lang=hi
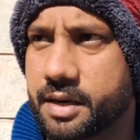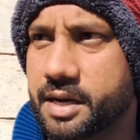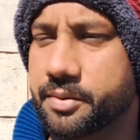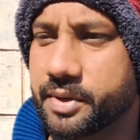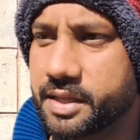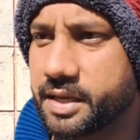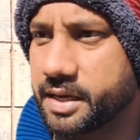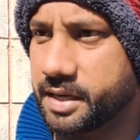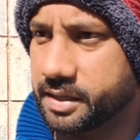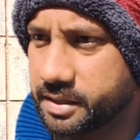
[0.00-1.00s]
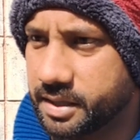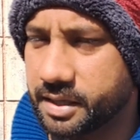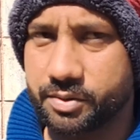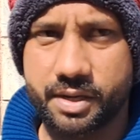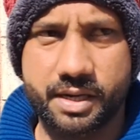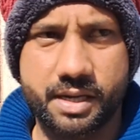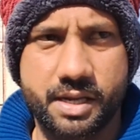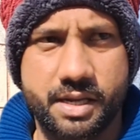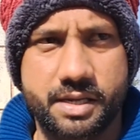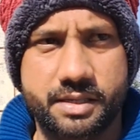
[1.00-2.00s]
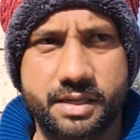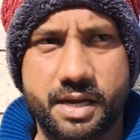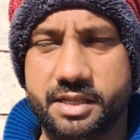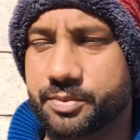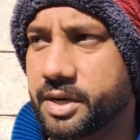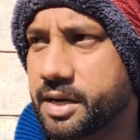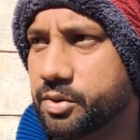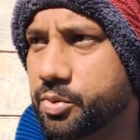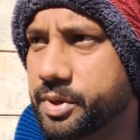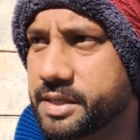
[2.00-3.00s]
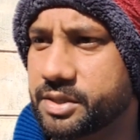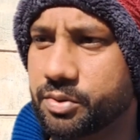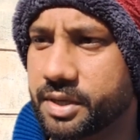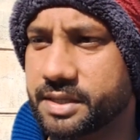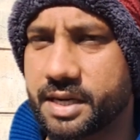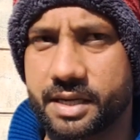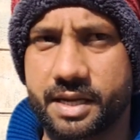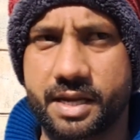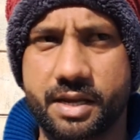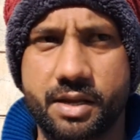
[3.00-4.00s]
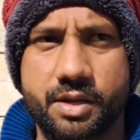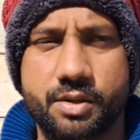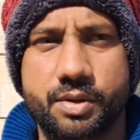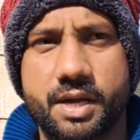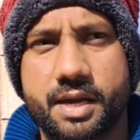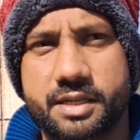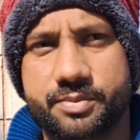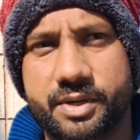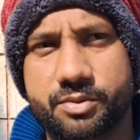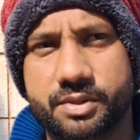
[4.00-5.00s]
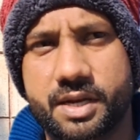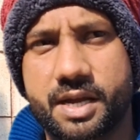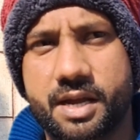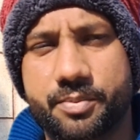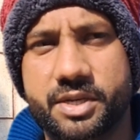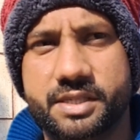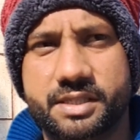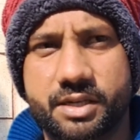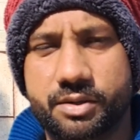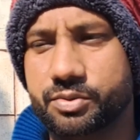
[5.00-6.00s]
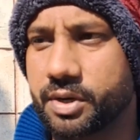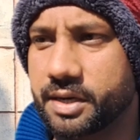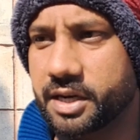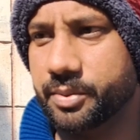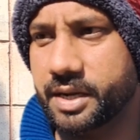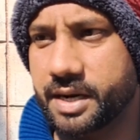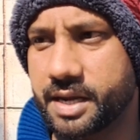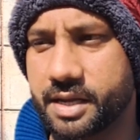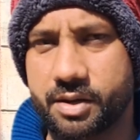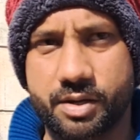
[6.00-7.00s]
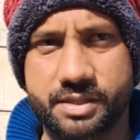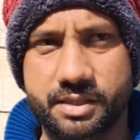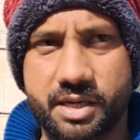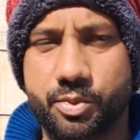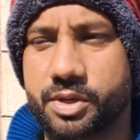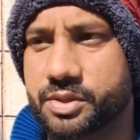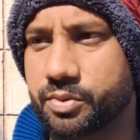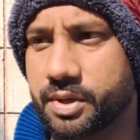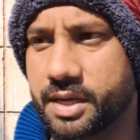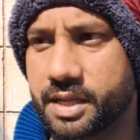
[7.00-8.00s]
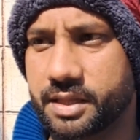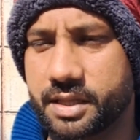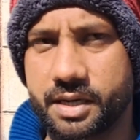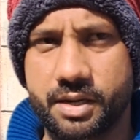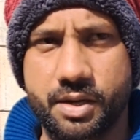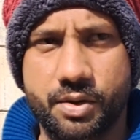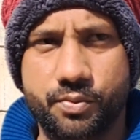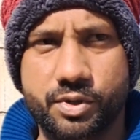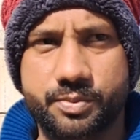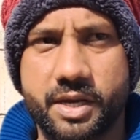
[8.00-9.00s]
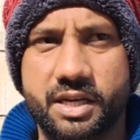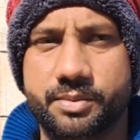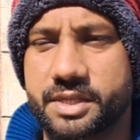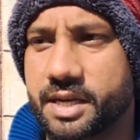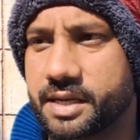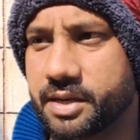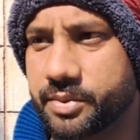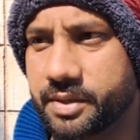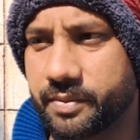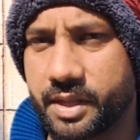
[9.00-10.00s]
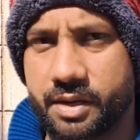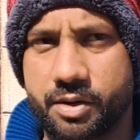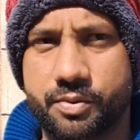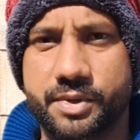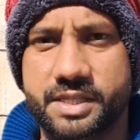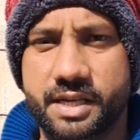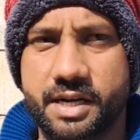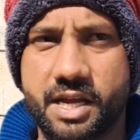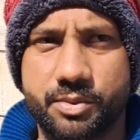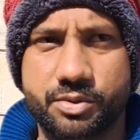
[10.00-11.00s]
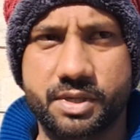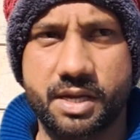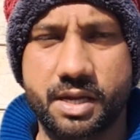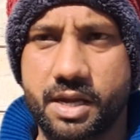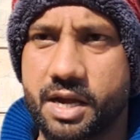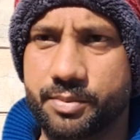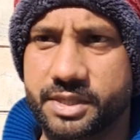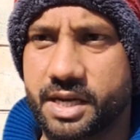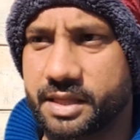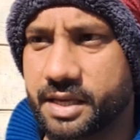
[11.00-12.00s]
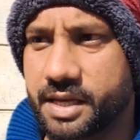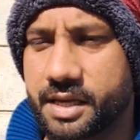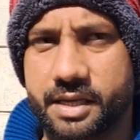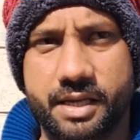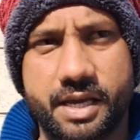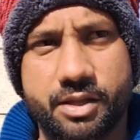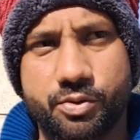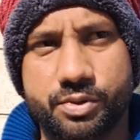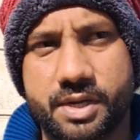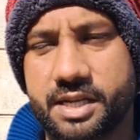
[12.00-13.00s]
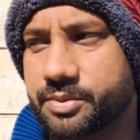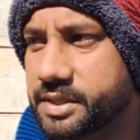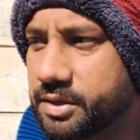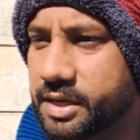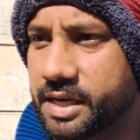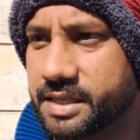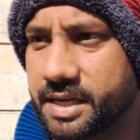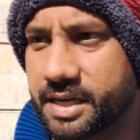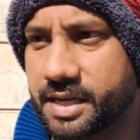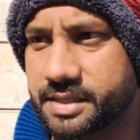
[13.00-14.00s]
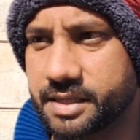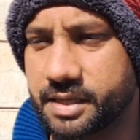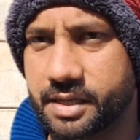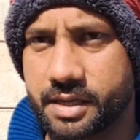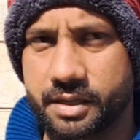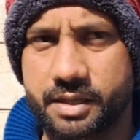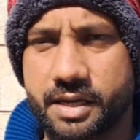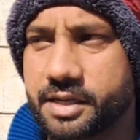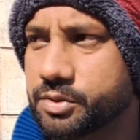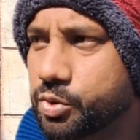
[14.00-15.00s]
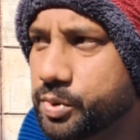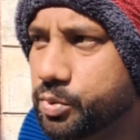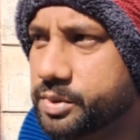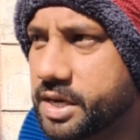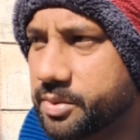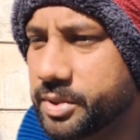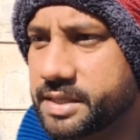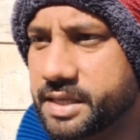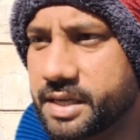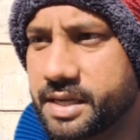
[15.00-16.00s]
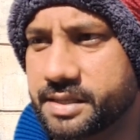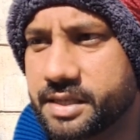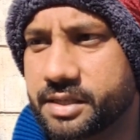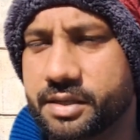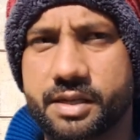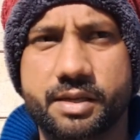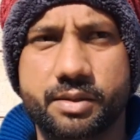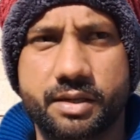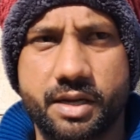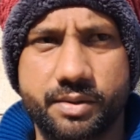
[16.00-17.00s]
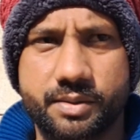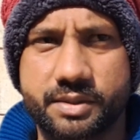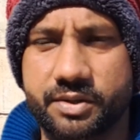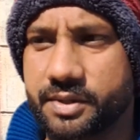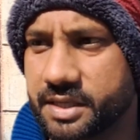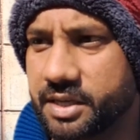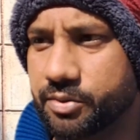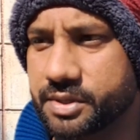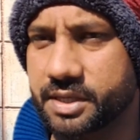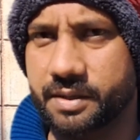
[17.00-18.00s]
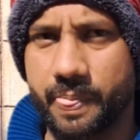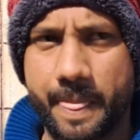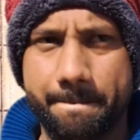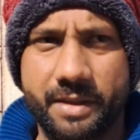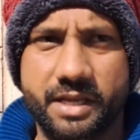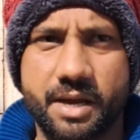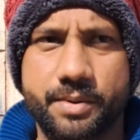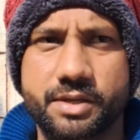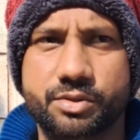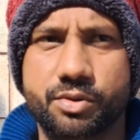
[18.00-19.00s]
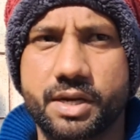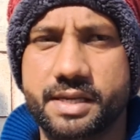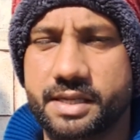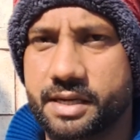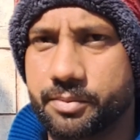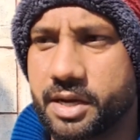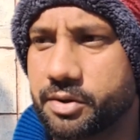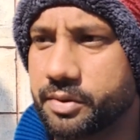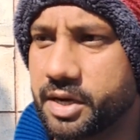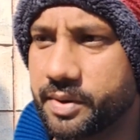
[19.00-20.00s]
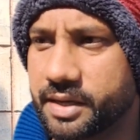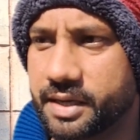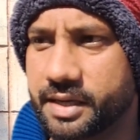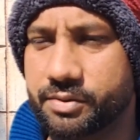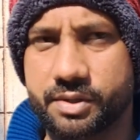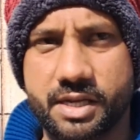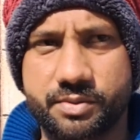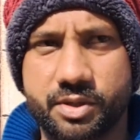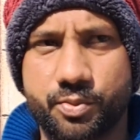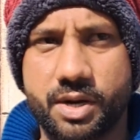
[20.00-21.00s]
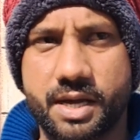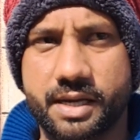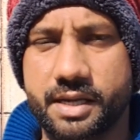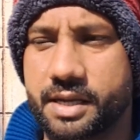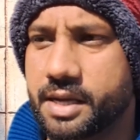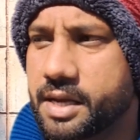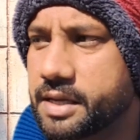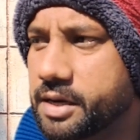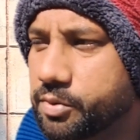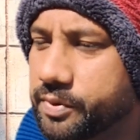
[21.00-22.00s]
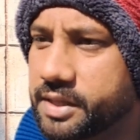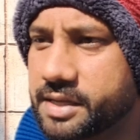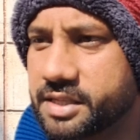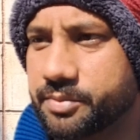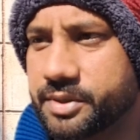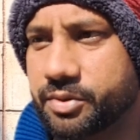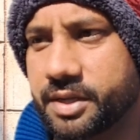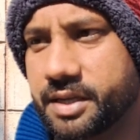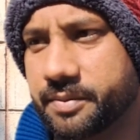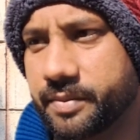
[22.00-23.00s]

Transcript: खाना बना दे रहे हैं खाना खवा रहे हैं इसका हस्बैंड दो महीने से छोड़ कर चला गया है हजबेंड उसका अपनी सिस्टर का सूर्यनगर में रह रहा है और जिंदल मॉडर्न स्कूल के अंदर वो स्पाई कर्मचारी है अभी हम्म। और वजीर नाम है उसका हम चाहते हैं कि या तो उसका हजबेंड इसको लेके जाए यहाँ से हम्म। ताकि इसको भी उपचार मिल सके अच्छी इसके जीवन शैली हो सके हम्म। या फिर इसको कैसे हम कानून कार्रवाई करके उसके हजबेंड को बुला के या कोई वृद्धाश्रम में छोड़े